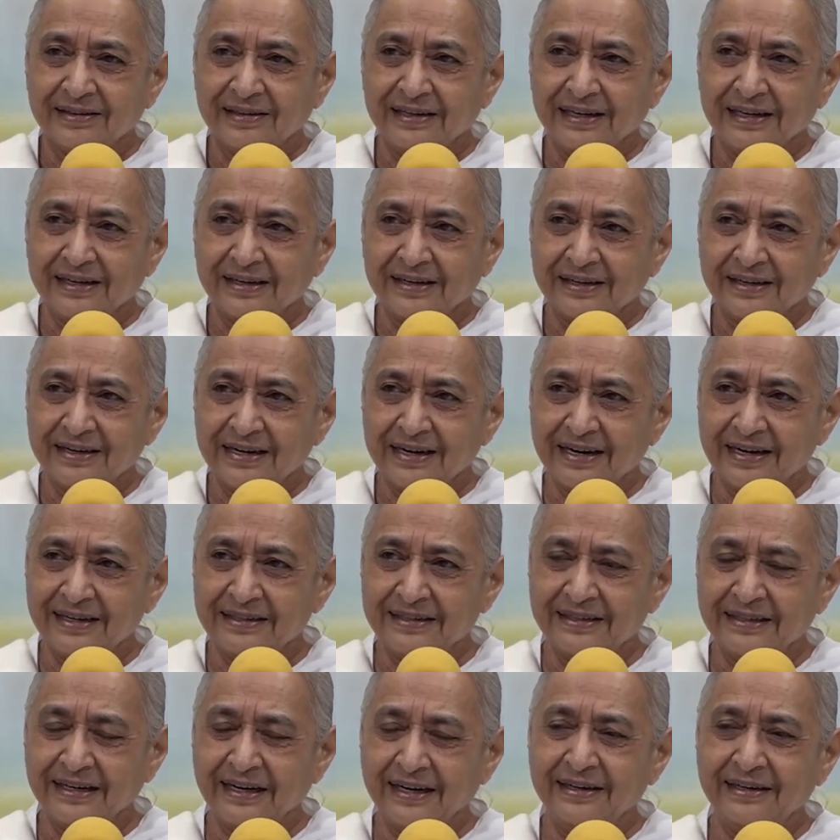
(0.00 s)
देखना
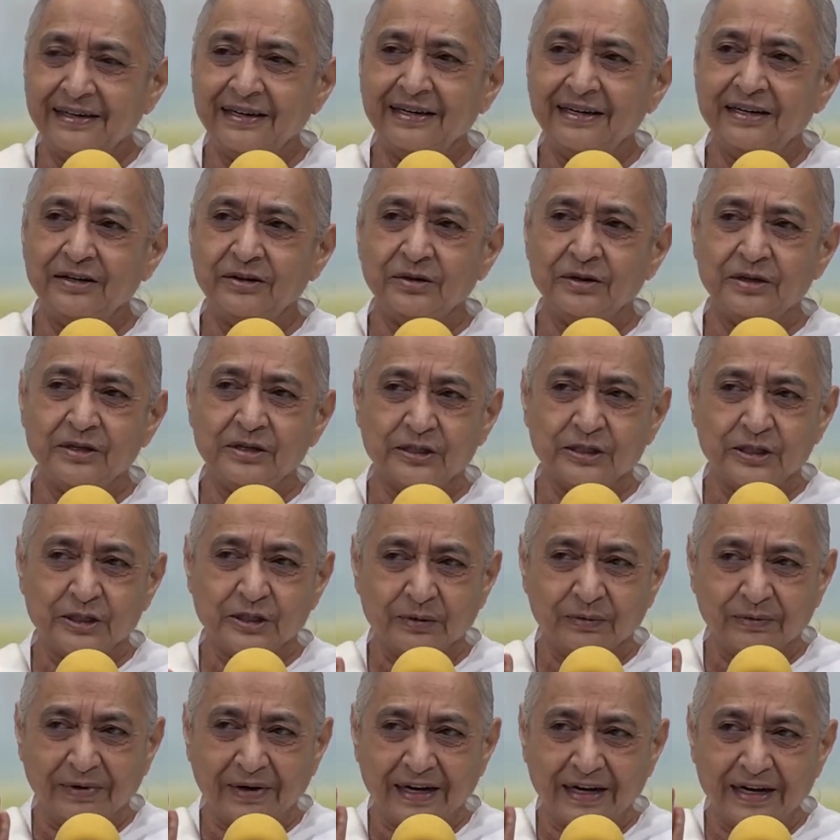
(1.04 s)
चाहिए और
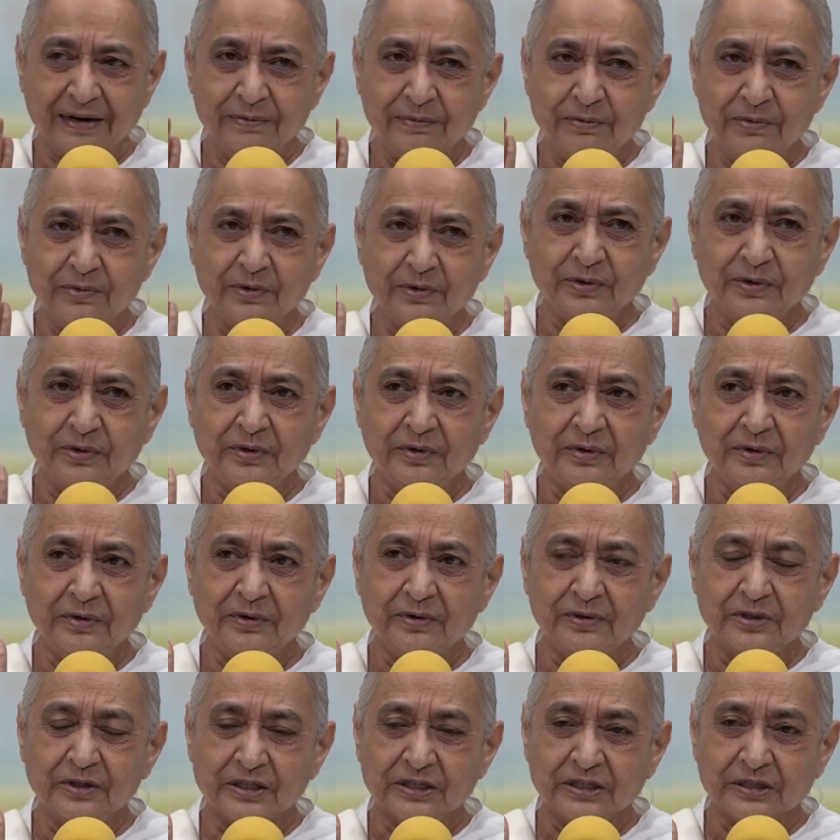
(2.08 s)
स्वयं को
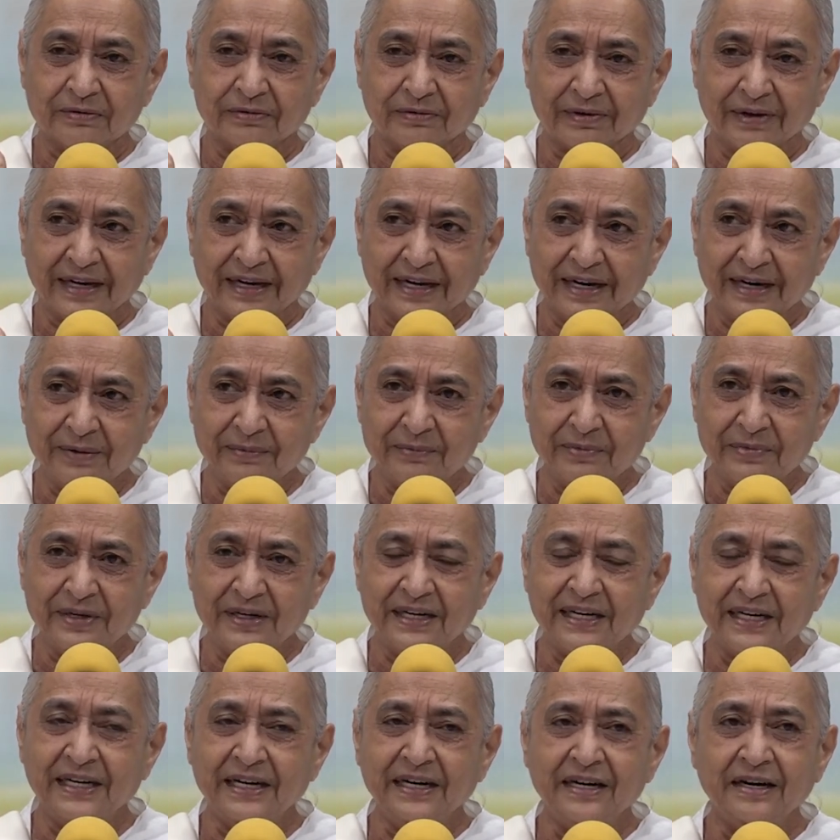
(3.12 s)
स्वयं
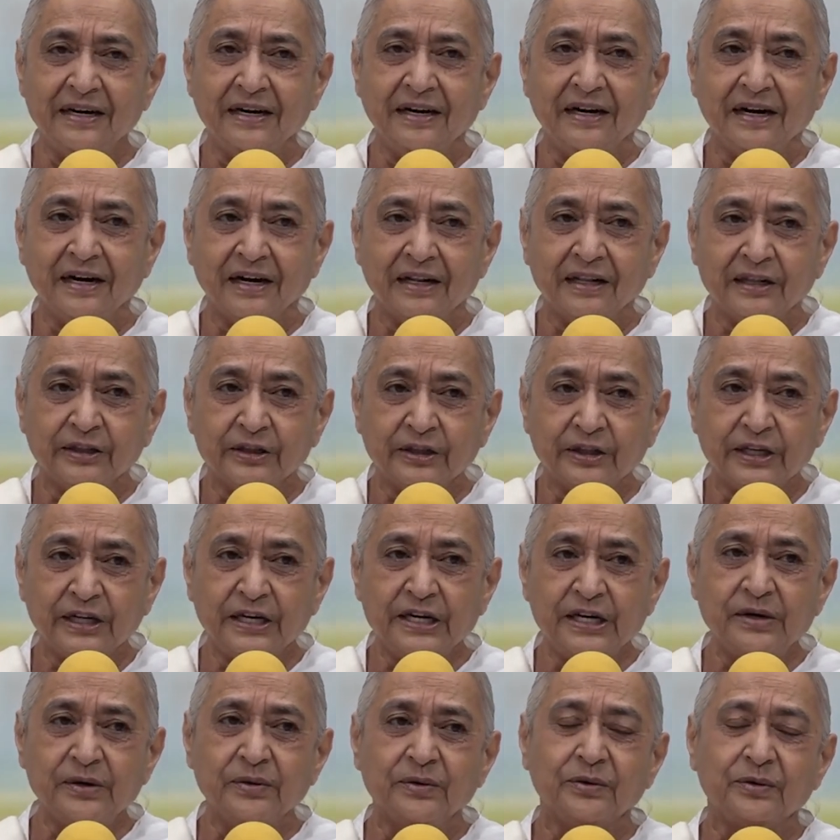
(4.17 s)
की
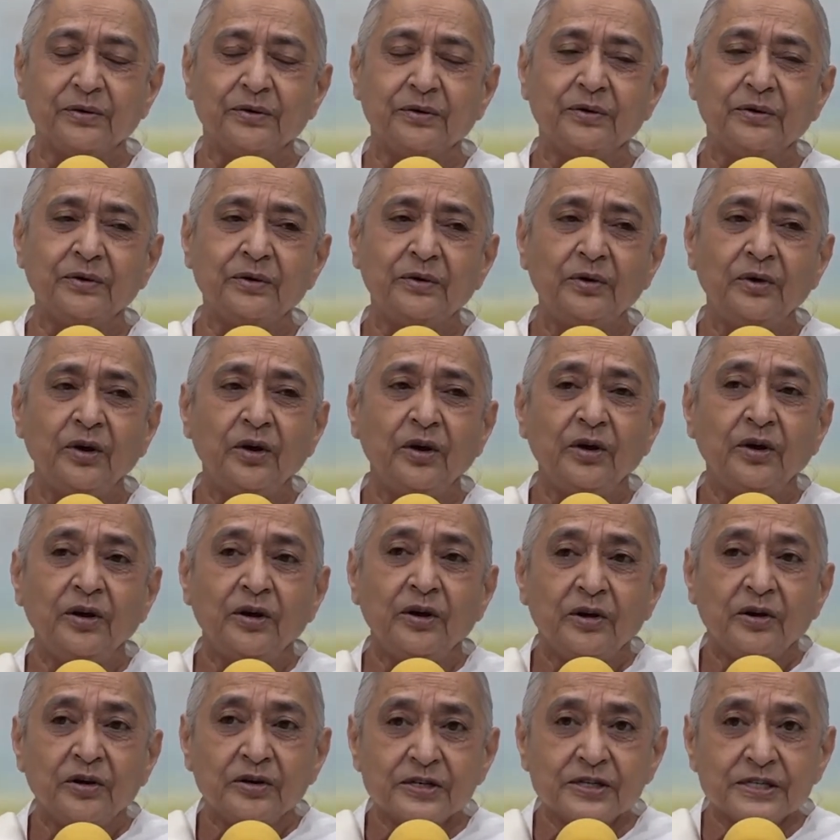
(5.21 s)
गलतियों को
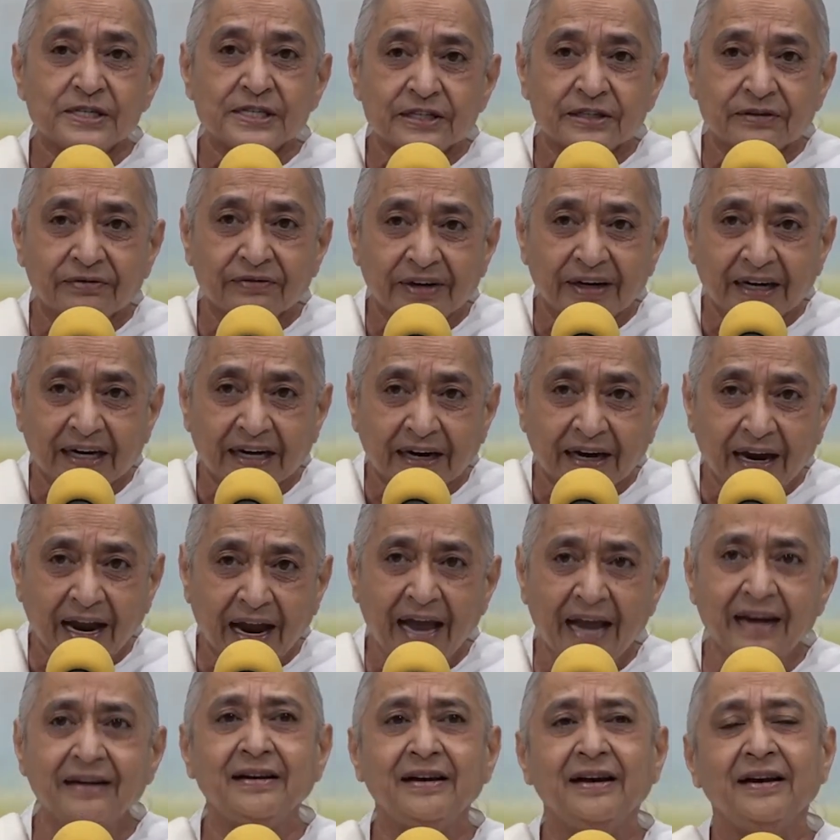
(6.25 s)

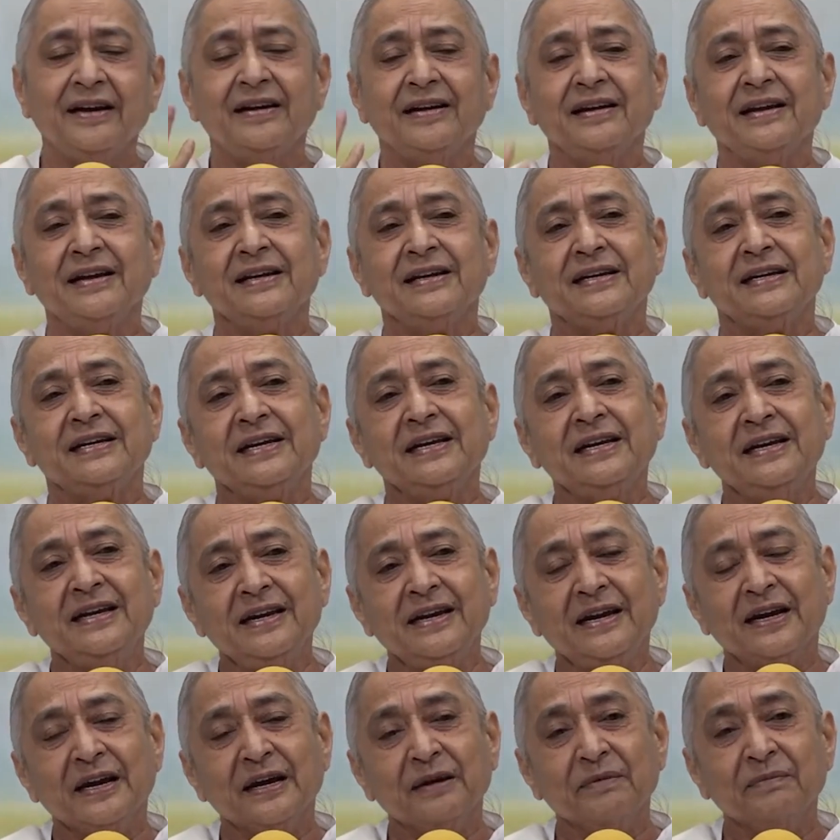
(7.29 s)
स्वीकार करने की
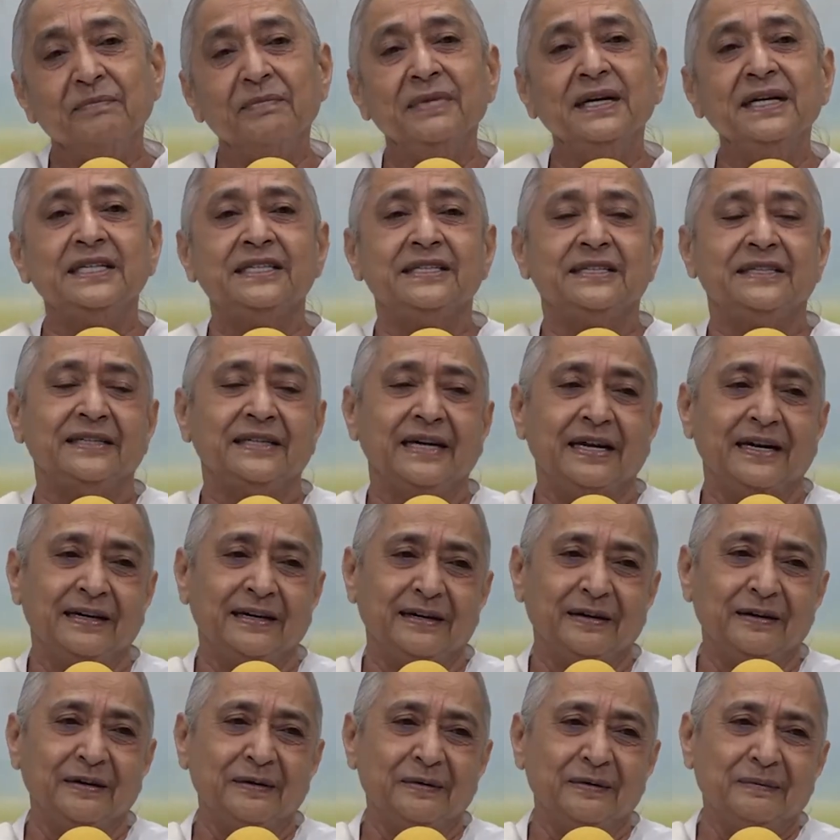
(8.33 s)
हिम्मत
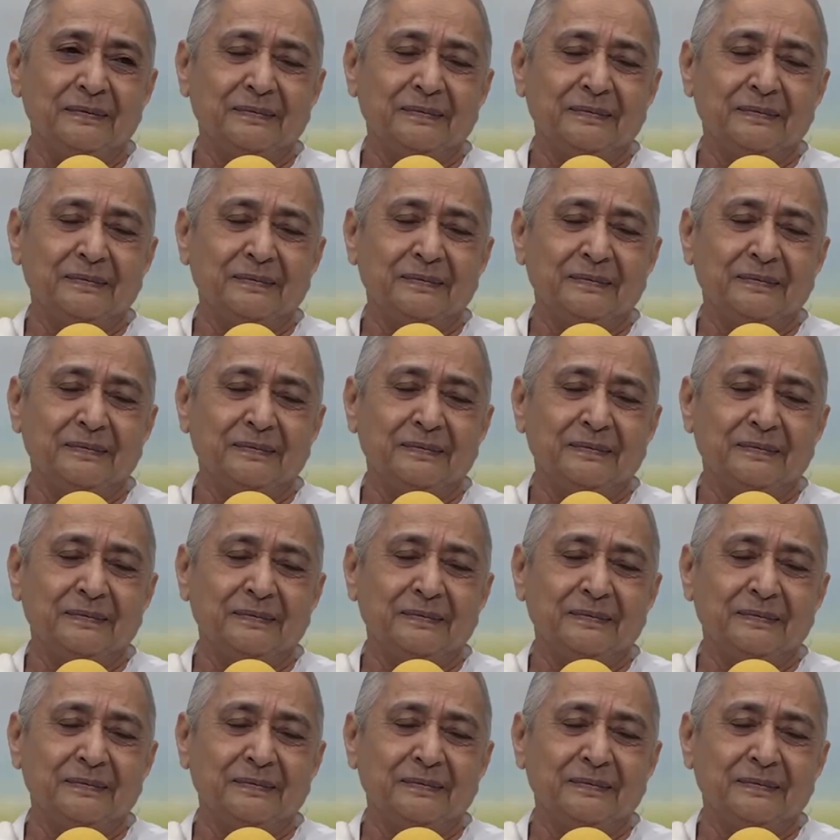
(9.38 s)
चाहिए